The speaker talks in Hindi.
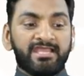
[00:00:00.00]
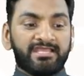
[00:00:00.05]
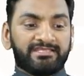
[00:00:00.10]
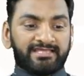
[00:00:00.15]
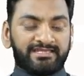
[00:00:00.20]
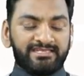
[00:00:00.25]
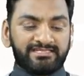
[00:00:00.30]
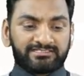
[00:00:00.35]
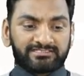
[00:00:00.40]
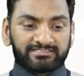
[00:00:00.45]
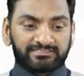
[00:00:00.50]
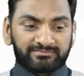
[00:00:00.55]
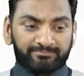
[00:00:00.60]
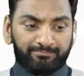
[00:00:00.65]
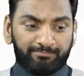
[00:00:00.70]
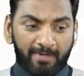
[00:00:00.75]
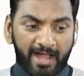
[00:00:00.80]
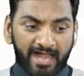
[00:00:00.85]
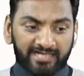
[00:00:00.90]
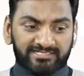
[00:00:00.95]
यानी
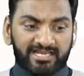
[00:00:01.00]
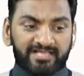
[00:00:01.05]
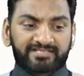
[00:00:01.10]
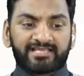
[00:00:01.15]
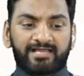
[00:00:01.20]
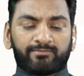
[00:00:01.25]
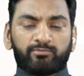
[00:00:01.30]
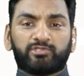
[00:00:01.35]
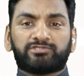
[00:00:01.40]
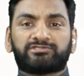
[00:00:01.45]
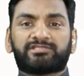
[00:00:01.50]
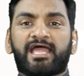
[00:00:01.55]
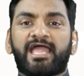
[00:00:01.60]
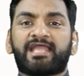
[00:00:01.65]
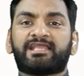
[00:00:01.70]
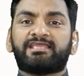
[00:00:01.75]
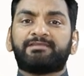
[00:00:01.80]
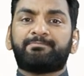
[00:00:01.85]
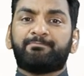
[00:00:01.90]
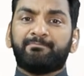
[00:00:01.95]
बाटा क्या बोलता है
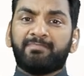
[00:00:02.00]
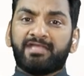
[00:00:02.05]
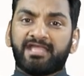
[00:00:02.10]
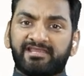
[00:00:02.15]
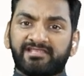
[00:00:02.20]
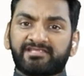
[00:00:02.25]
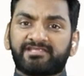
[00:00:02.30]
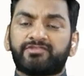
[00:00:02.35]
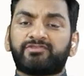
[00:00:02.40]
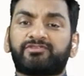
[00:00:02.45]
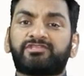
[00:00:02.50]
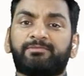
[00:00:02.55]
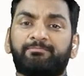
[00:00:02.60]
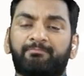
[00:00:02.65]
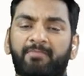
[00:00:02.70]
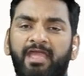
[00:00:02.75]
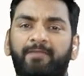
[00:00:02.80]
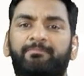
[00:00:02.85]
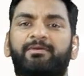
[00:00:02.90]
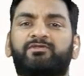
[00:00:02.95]
कि मेरी एजेंसी
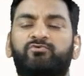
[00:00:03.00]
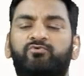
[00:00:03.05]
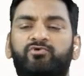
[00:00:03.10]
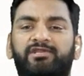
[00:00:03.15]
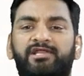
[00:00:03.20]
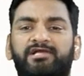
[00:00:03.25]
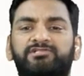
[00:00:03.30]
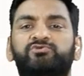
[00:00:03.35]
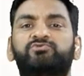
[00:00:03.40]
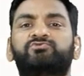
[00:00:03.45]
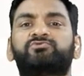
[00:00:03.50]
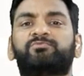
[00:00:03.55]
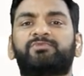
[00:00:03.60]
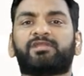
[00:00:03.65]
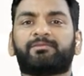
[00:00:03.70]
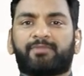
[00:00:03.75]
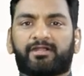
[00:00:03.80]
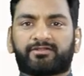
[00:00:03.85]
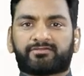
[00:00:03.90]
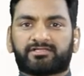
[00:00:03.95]
मैं बांटूंगा राजू तुम
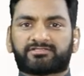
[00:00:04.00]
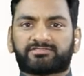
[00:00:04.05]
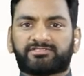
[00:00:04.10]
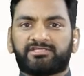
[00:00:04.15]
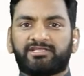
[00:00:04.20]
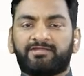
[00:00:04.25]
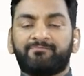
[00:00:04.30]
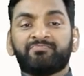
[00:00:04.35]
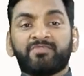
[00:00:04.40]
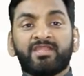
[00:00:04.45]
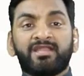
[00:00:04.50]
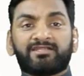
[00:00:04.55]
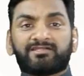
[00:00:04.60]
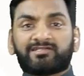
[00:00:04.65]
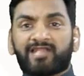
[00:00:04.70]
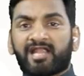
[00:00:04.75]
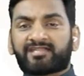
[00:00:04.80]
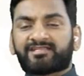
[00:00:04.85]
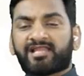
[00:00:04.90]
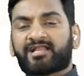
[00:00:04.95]
नहीं बांट सकते
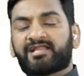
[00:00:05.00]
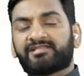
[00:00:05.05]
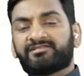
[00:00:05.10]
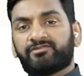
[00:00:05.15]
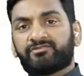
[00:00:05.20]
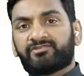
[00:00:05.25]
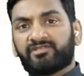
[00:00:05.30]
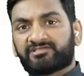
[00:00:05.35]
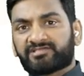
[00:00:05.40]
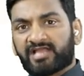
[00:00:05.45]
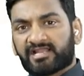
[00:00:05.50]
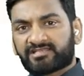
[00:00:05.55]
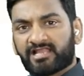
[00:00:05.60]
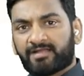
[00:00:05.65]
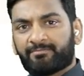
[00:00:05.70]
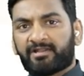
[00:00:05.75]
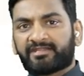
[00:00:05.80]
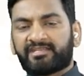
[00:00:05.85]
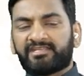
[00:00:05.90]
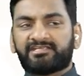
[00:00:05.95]
टाटा का एजेंसी टाटा
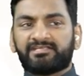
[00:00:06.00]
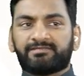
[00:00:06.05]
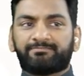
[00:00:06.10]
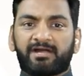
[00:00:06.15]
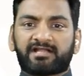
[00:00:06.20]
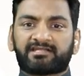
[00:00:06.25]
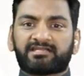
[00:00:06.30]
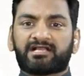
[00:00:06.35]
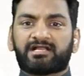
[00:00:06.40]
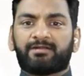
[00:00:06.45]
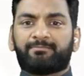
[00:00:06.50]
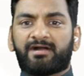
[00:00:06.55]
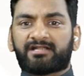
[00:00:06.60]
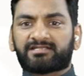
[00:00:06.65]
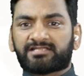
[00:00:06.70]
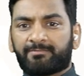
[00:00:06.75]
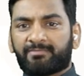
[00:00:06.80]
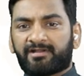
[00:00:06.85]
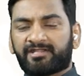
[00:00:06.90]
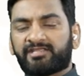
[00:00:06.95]
बांटेगी बाटा का
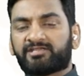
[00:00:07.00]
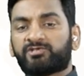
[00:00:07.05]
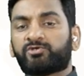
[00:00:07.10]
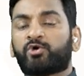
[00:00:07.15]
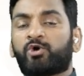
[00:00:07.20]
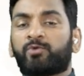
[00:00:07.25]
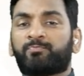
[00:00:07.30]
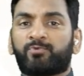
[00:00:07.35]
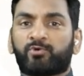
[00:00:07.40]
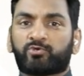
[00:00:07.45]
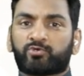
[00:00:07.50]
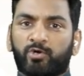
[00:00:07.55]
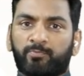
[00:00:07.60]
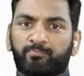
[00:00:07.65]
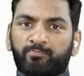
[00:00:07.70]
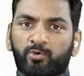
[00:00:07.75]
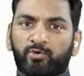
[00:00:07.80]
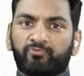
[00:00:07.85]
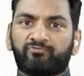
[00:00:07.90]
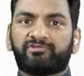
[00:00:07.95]
बाटा बांटेगी ओप्पो को
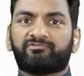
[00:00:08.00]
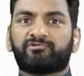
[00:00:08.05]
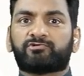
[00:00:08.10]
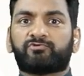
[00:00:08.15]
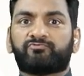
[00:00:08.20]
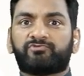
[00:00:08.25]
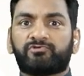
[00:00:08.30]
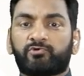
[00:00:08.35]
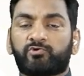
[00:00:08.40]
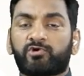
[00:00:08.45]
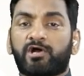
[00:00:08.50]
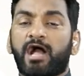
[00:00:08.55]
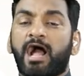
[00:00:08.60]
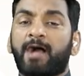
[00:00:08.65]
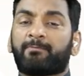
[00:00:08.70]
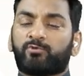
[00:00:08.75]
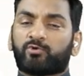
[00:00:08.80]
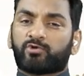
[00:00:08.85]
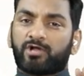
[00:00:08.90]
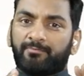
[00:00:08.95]
ओप्पो वीवो को वीवो
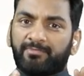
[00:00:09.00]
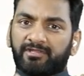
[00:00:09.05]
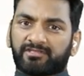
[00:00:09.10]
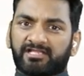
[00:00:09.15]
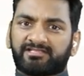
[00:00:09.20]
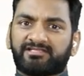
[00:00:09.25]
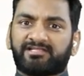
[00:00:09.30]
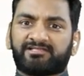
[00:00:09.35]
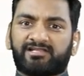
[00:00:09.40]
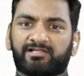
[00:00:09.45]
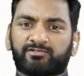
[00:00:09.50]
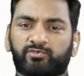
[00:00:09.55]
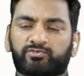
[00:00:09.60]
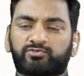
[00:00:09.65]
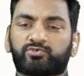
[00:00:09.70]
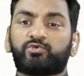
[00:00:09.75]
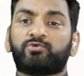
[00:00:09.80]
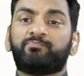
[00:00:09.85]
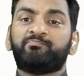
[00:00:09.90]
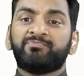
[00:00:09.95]
आप लोग हमेशा ध्यान देना
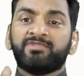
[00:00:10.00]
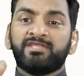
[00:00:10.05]
दोस्तों